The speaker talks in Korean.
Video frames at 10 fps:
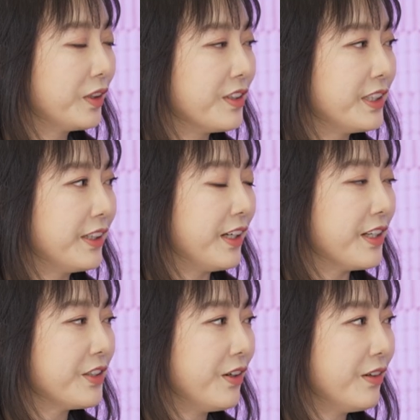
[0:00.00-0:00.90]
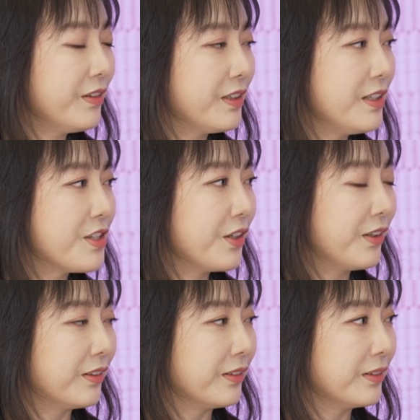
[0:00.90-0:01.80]
것에 대해서
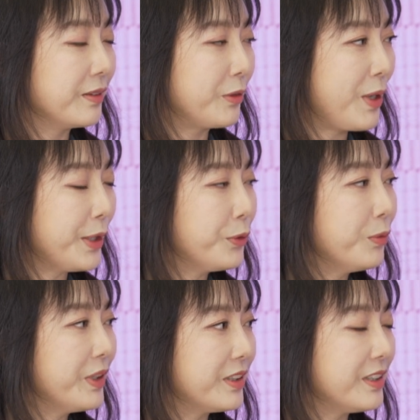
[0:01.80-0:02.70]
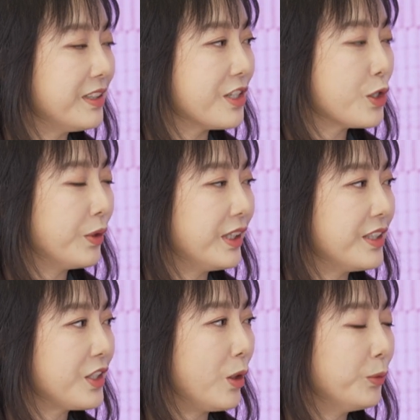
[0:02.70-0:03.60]
일정 활동비를
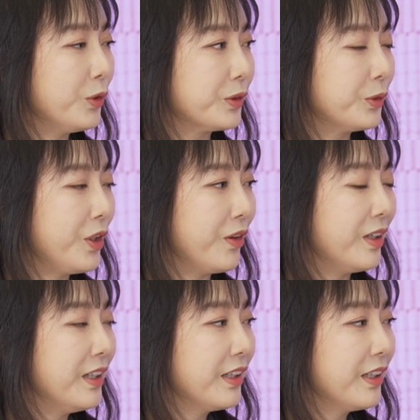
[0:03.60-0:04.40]
지원하는 사업도 있고요.